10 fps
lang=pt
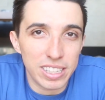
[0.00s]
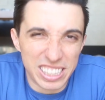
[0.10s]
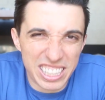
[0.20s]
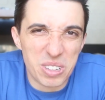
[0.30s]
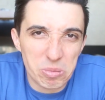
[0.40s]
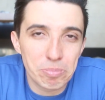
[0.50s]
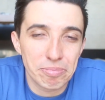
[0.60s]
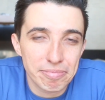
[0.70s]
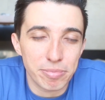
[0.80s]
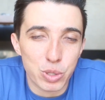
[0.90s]
então
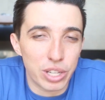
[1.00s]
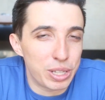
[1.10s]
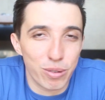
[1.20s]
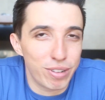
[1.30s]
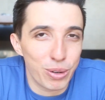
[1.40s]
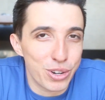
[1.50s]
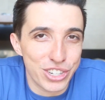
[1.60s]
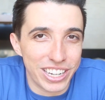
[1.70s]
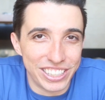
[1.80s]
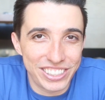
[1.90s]
você tem um valor
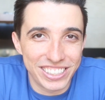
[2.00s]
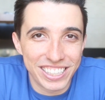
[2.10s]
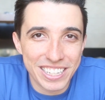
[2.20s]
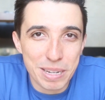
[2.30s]
gigante.